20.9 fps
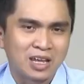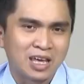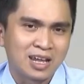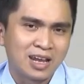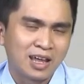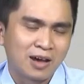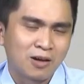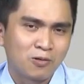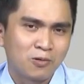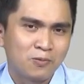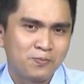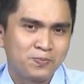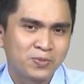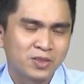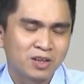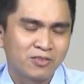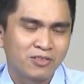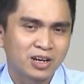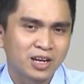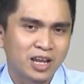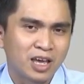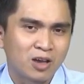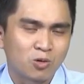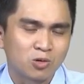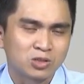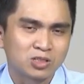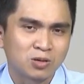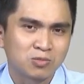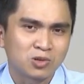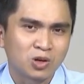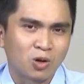để lâu vấn đề
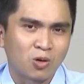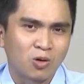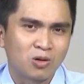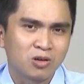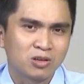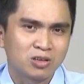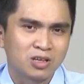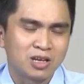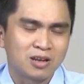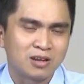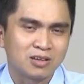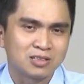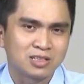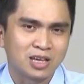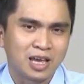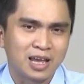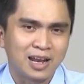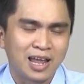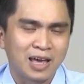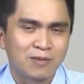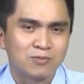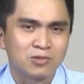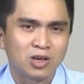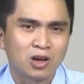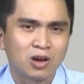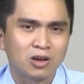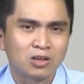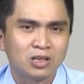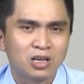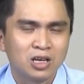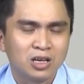cuộc sống cổ thì nó sẽ làm
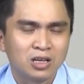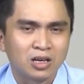cho